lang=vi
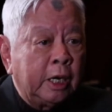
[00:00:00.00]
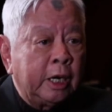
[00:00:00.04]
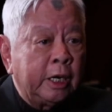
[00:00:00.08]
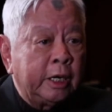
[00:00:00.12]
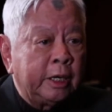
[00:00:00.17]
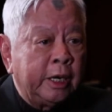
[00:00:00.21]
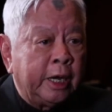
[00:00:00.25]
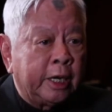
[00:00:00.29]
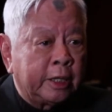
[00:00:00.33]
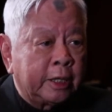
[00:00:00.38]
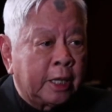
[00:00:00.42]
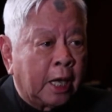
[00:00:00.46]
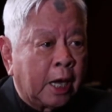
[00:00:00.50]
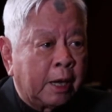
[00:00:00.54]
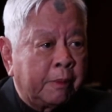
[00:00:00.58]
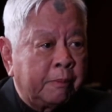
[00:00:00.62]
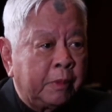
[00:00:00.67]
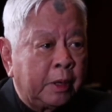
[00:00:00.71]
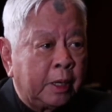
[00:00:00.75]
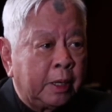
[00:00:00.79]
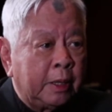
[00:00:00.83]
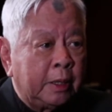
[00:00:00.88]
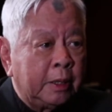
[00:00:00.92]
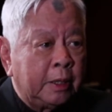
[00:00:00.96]
lên đệ
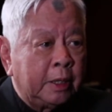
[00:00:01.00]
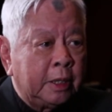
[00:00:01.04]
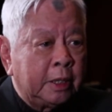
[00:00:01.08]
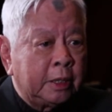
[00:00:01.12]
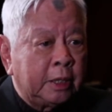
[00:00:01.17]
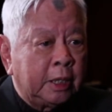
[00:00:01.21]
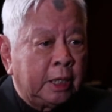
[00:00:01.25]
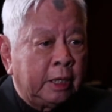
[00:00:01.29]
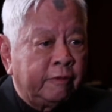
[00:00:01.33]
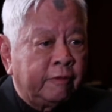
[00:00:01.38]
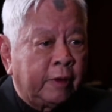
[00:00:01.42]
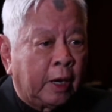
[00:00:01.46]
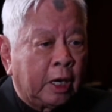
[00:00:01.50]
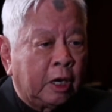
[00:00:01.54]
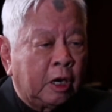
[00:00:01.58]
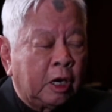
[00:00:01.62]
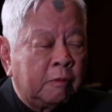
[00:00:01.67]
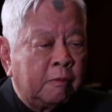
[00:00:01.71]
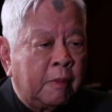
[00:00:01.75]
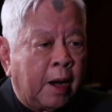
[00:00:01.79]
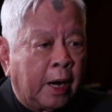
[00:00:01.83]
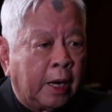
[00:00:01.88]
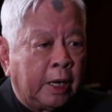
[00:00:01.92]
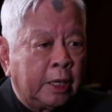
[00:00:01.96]
tám thì phải có
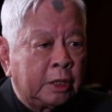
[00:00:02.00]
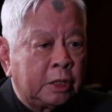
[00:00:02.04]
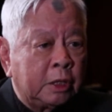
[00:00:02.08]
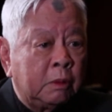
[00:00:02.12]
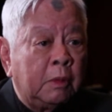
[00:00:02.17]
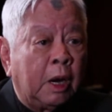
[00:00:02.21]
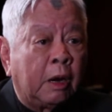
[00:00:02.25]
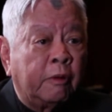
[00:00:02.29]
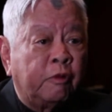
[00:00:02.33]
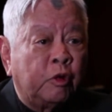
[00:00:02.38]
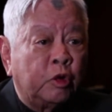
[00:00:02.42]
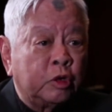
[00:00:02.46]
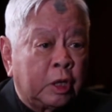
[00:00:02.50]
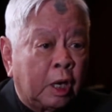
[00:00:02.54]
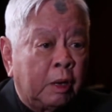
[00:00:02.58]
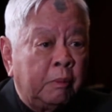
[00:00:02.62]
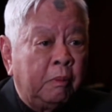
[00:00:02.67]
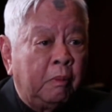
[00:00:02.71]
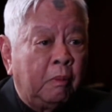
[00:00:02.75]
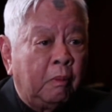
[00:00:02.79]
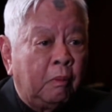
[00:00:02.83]
bằng trung học phổ thông,